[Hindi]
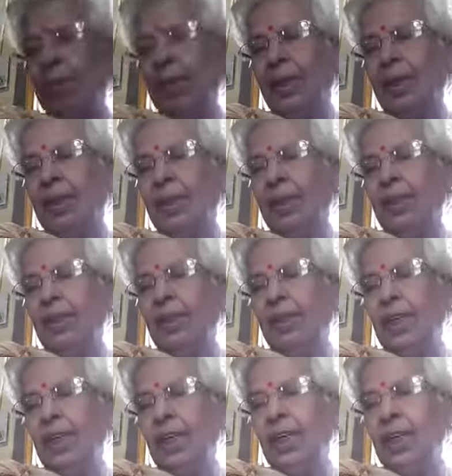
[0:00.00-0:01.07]
में
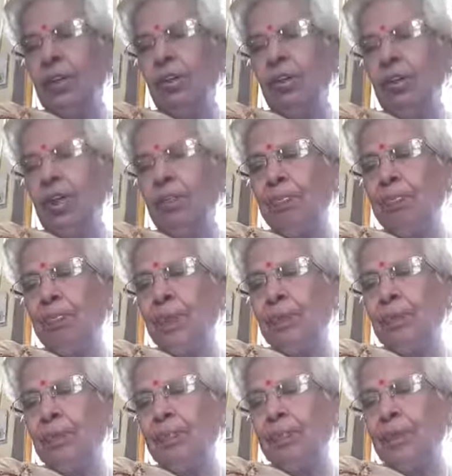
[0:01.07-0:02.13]
1300 से
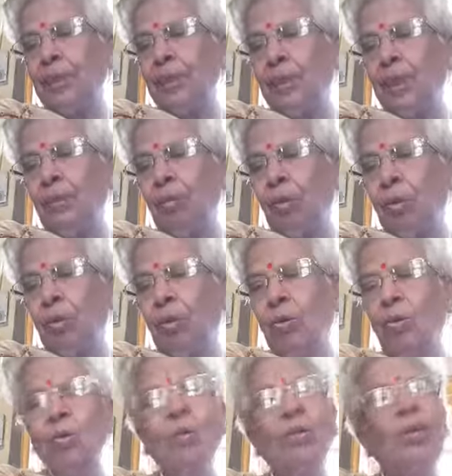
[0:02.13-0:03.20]
1500
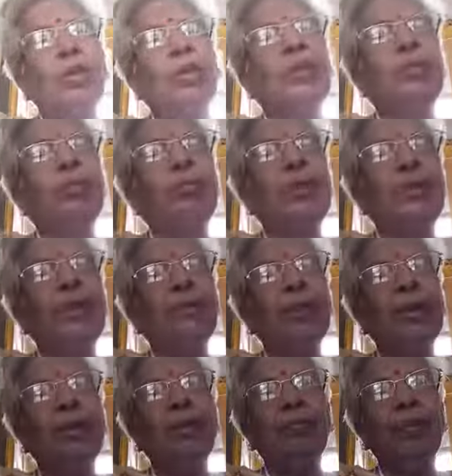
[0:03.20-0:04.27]
ईस्वी के
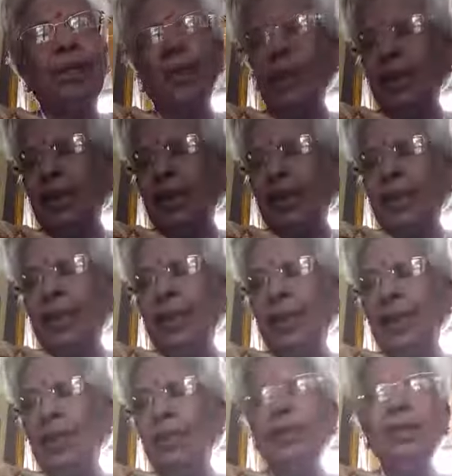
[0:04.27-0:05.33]
मध्य में
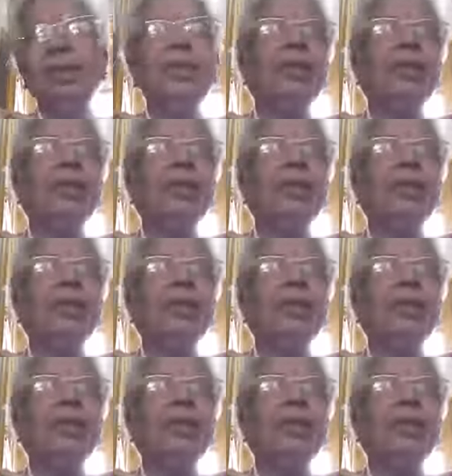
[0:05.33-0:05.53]
एक